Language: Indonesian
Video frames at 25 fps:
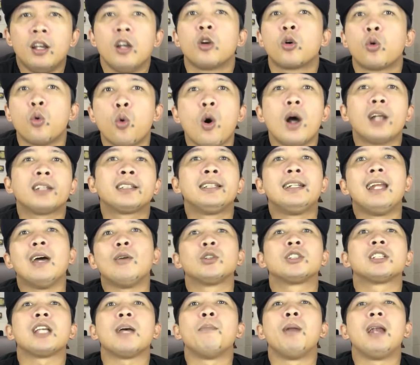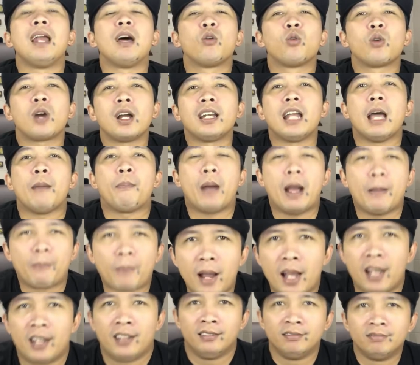gua tidak usah melakukan
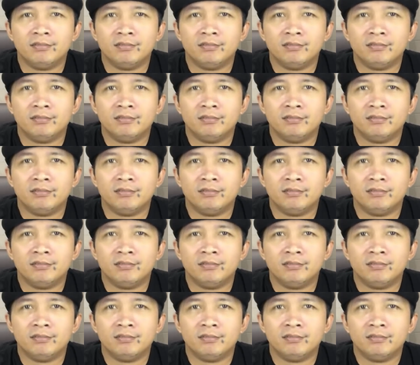apa-apa.